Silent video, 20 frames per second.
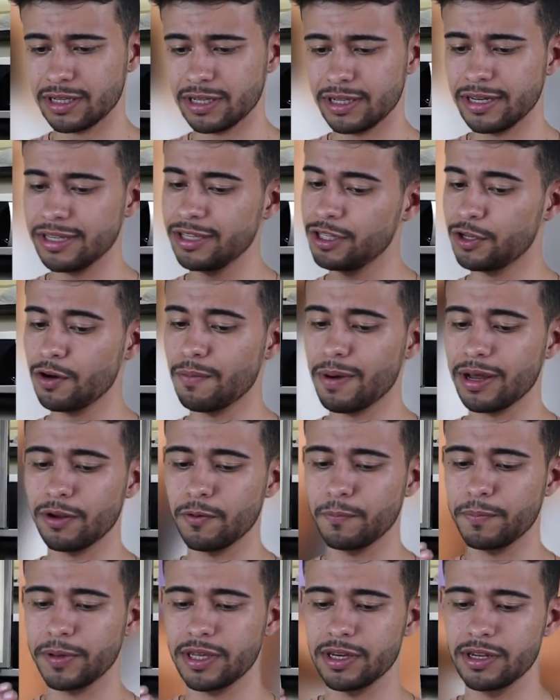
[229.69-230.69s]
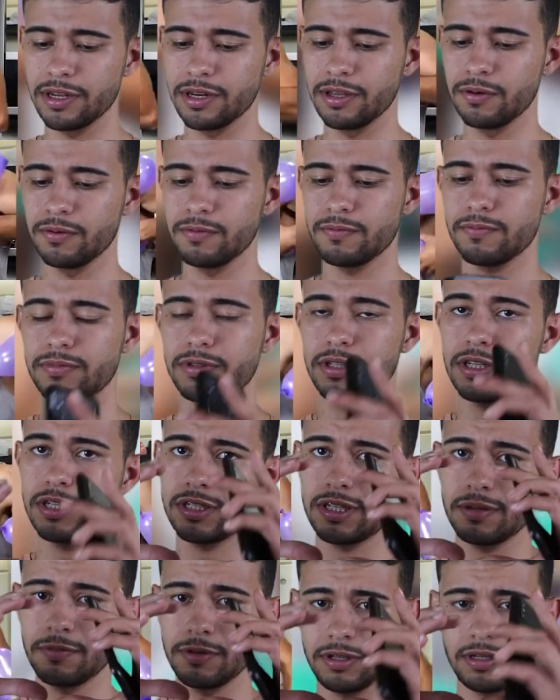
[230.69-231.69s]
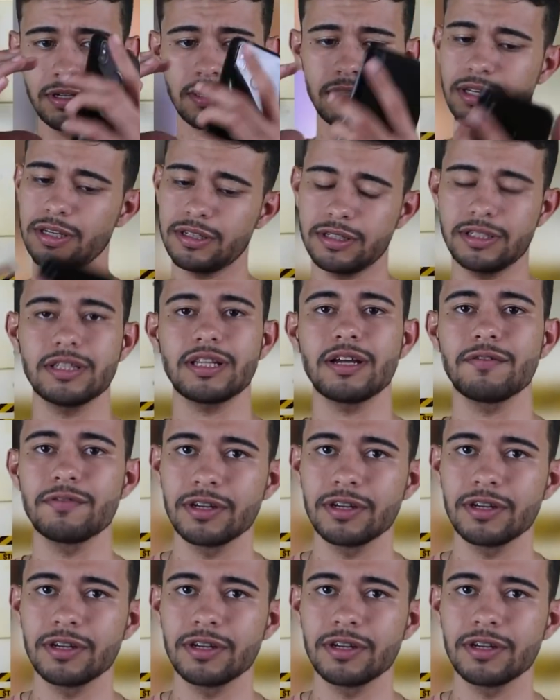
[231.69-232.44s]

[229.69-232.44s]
Ele encheu o balão pequenininho, desse tamanho, é que você tá